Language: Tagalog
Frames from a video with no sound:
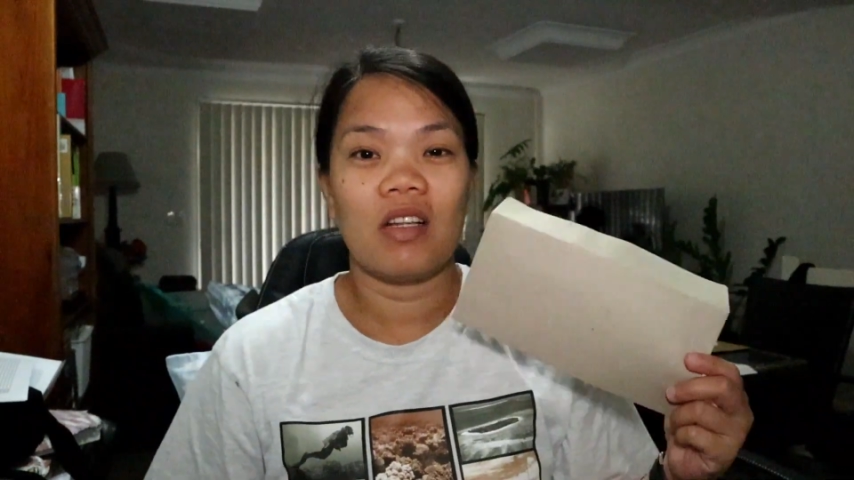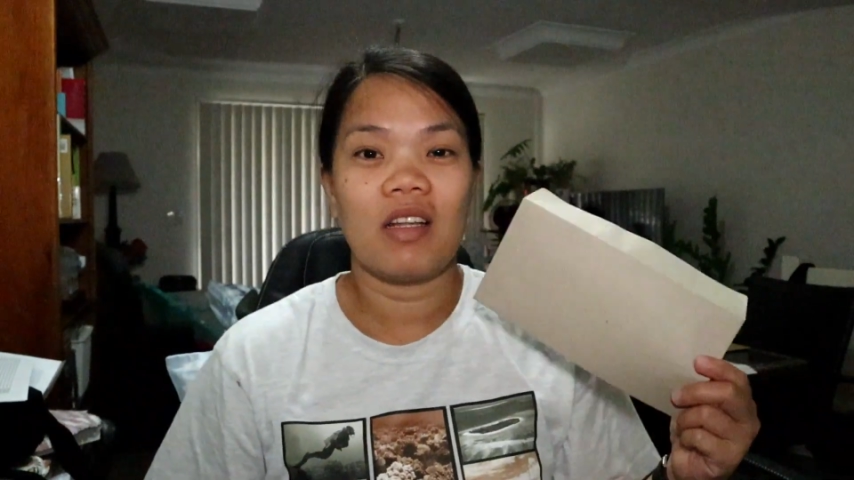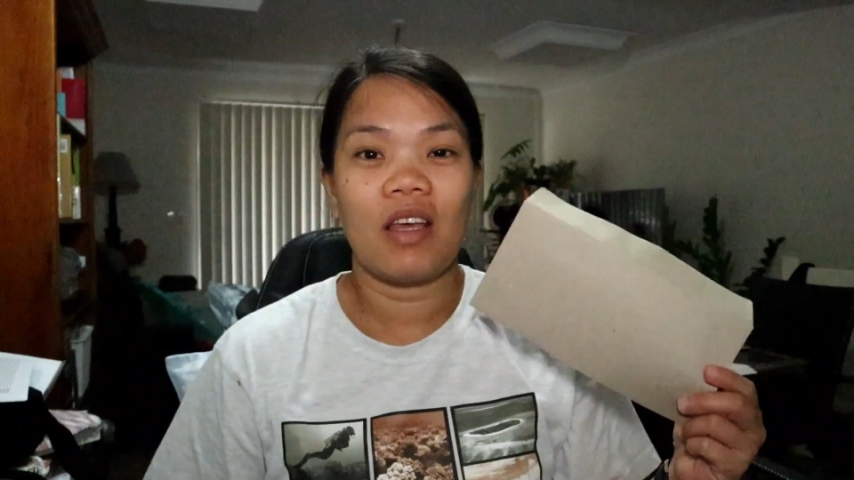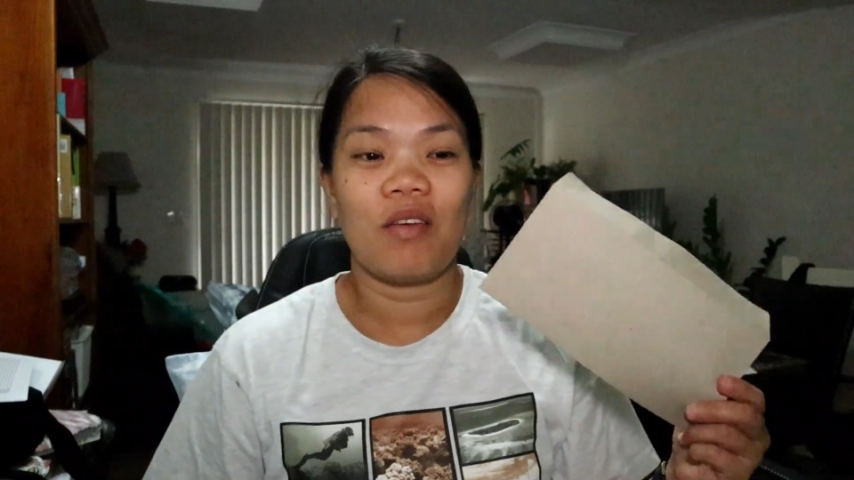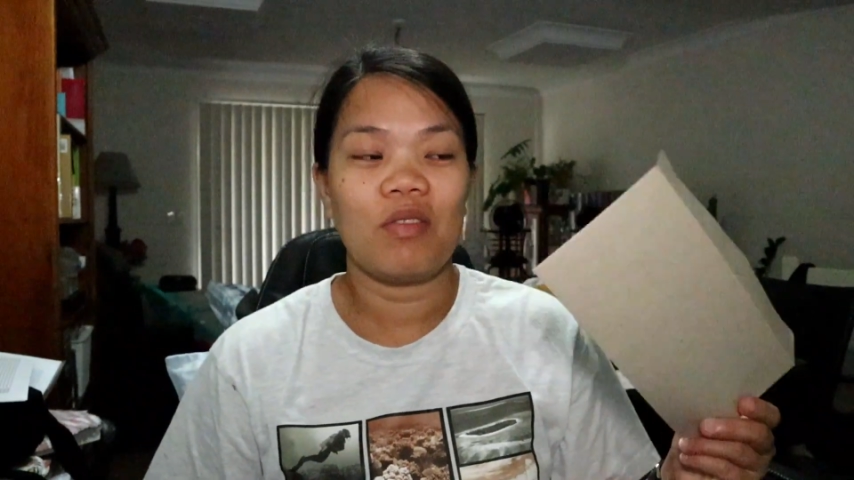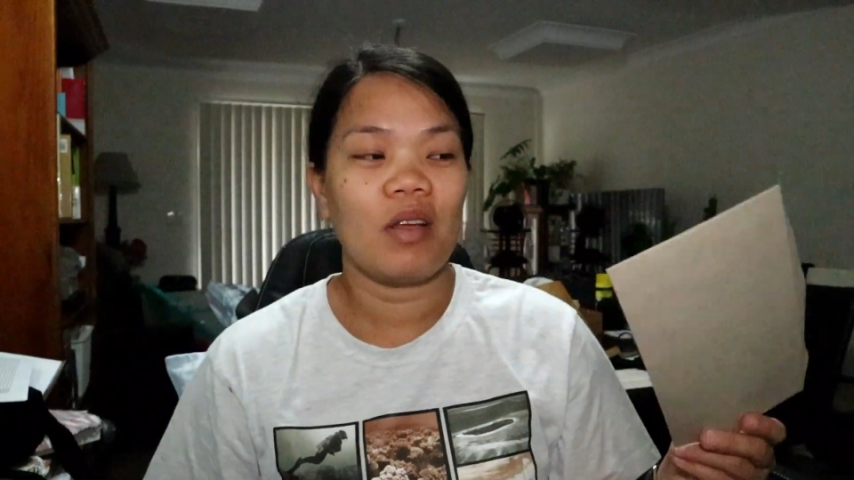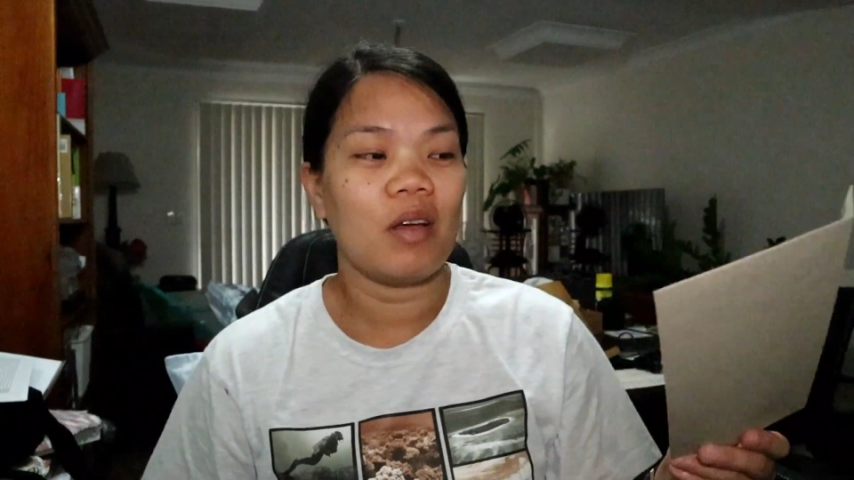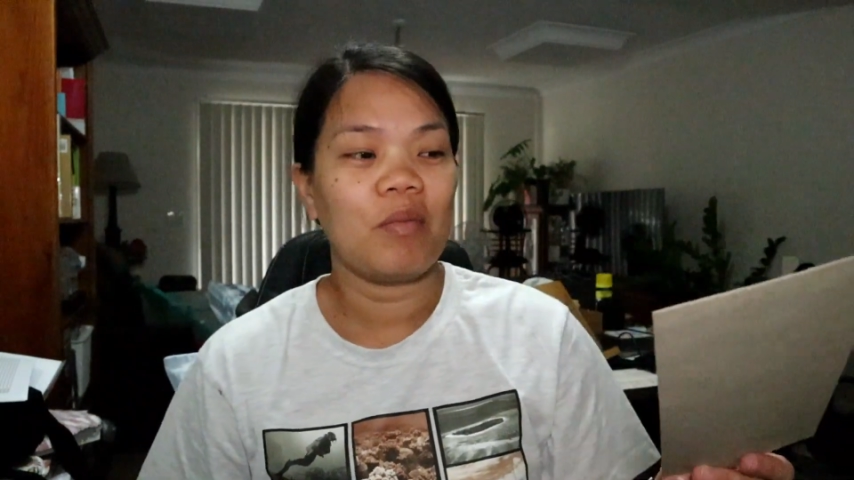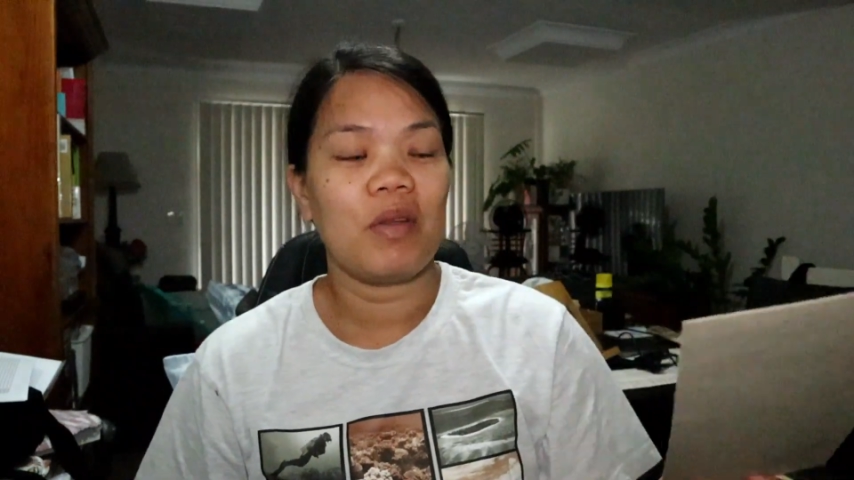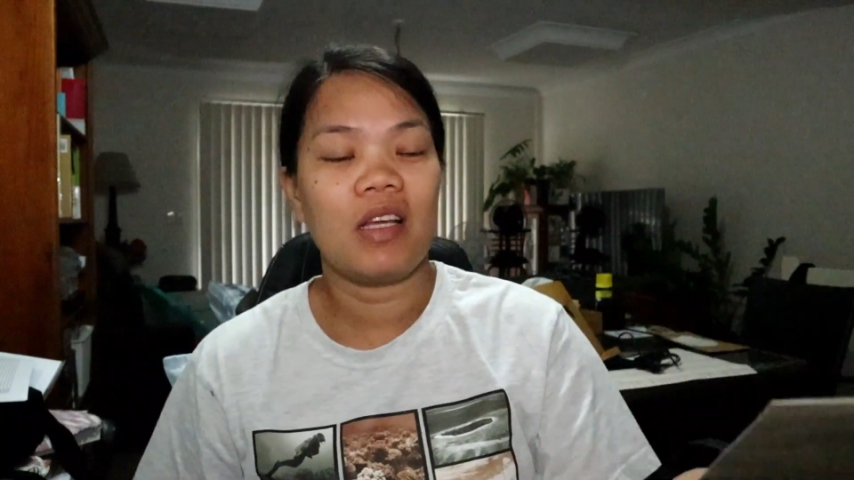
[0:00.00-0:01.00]
na gift
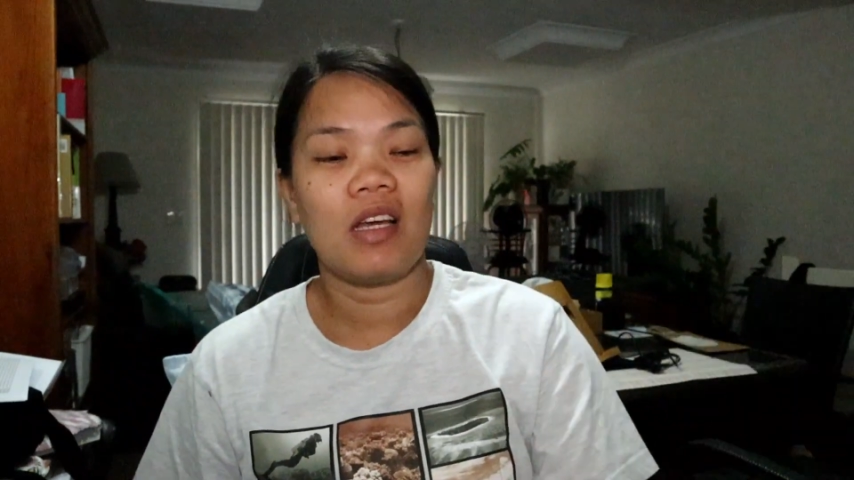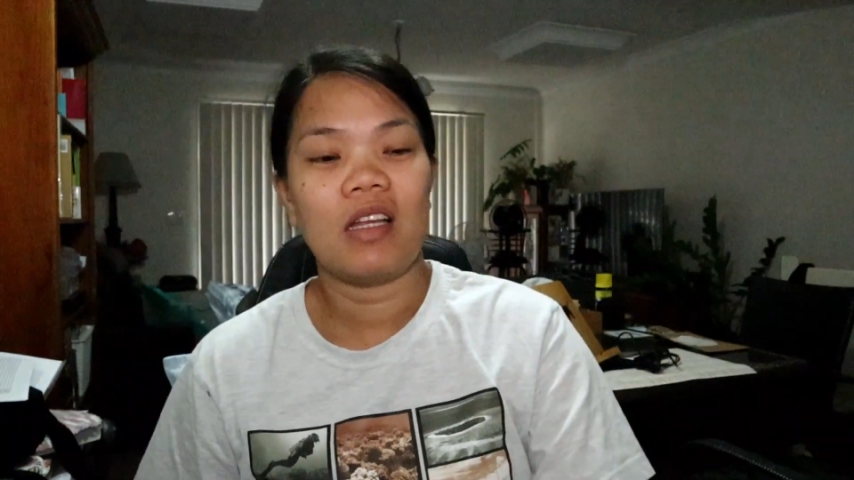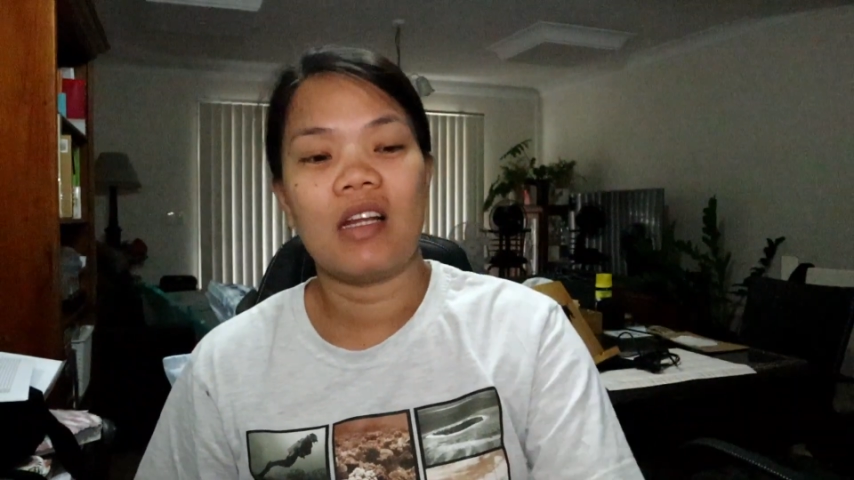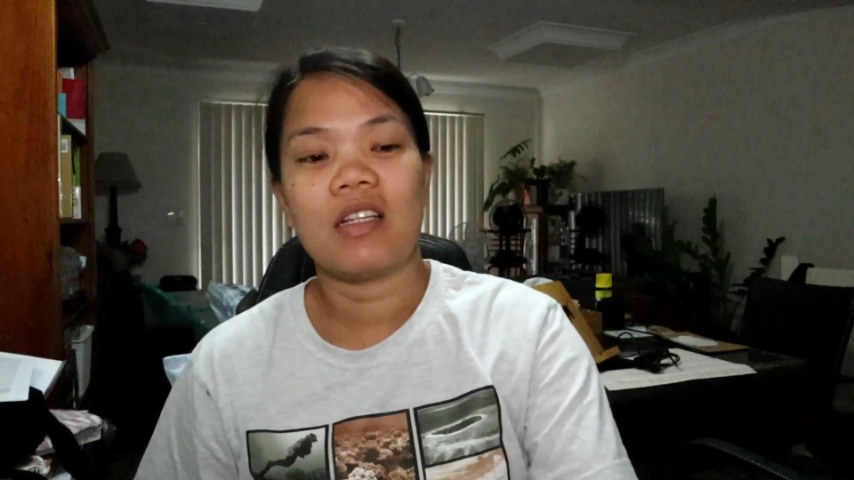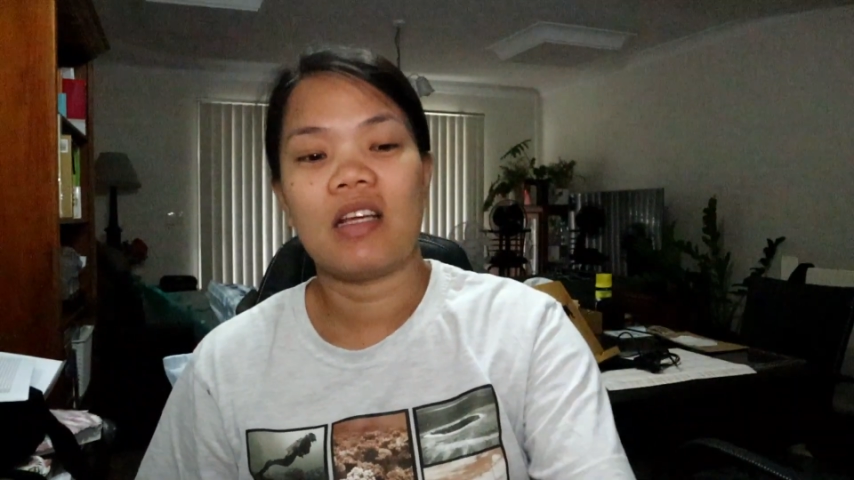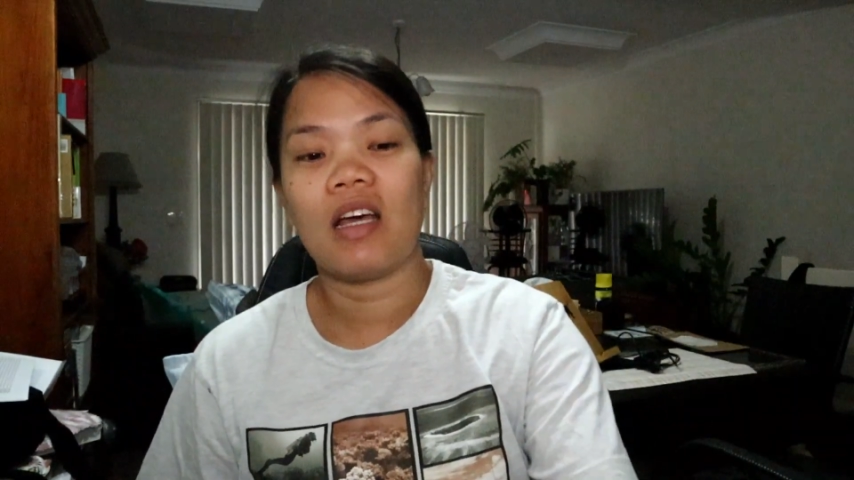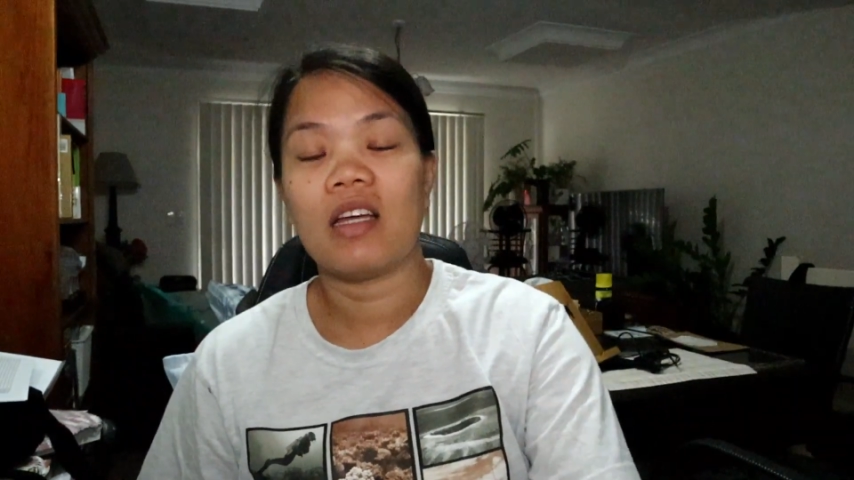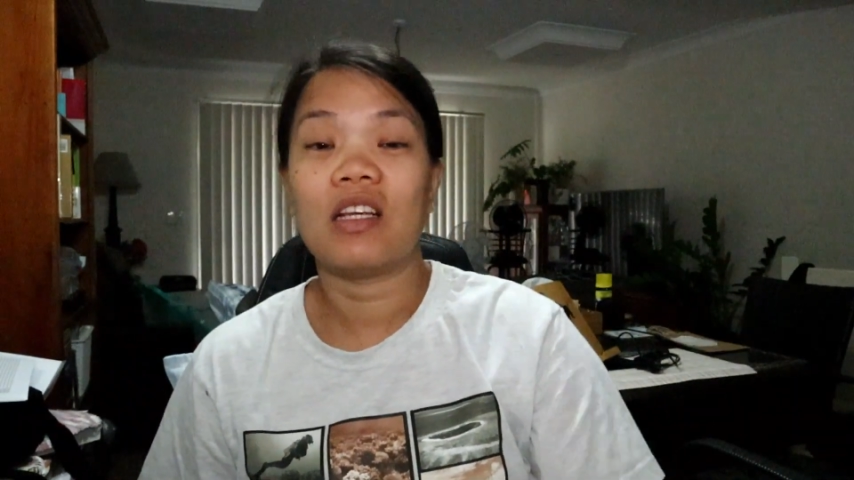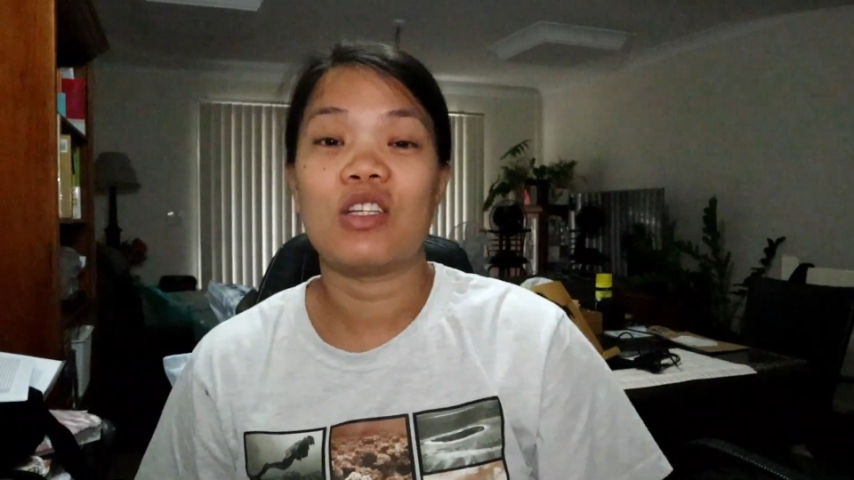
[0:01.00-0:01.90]
na binigay nila sa akin.